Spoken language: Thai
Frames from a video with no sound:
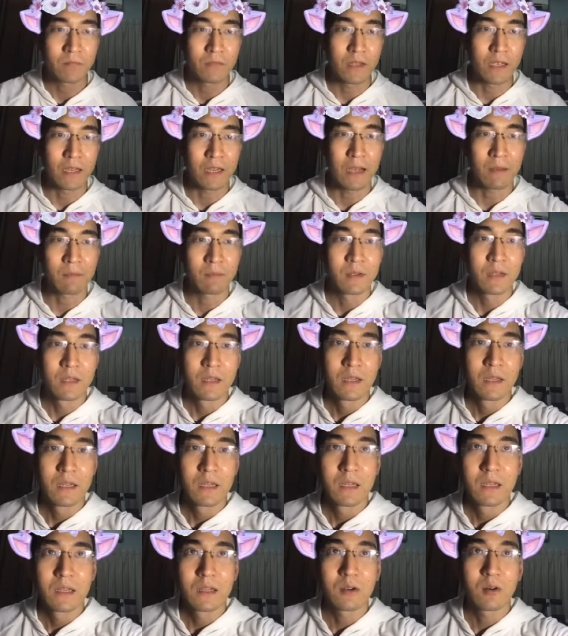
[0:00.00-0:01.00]
นะครับ
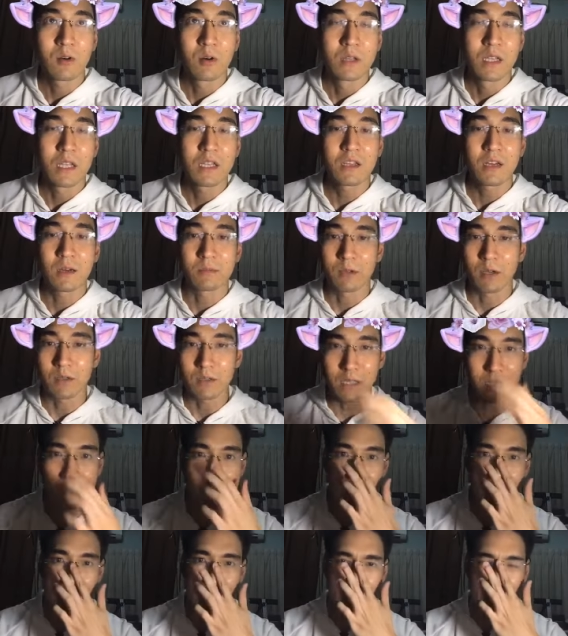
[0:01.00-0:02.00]
คนที่สอบท้องถิ่
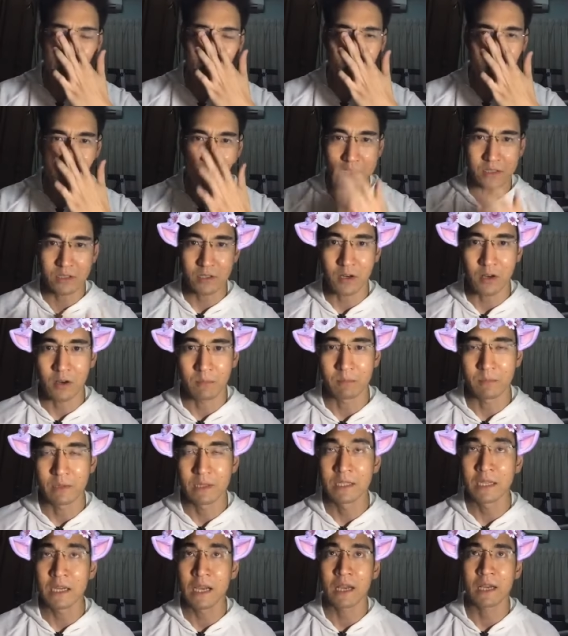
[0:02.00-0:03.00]
นส่วนใหญ่ก็จะสอบ
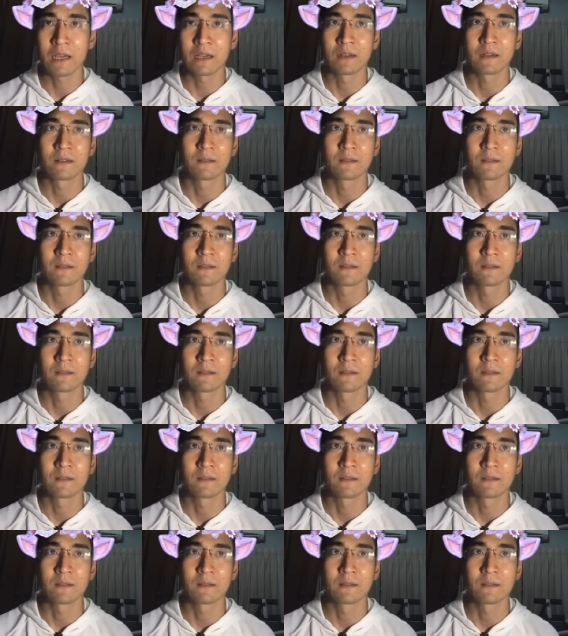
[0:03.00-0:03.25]
เรื่อง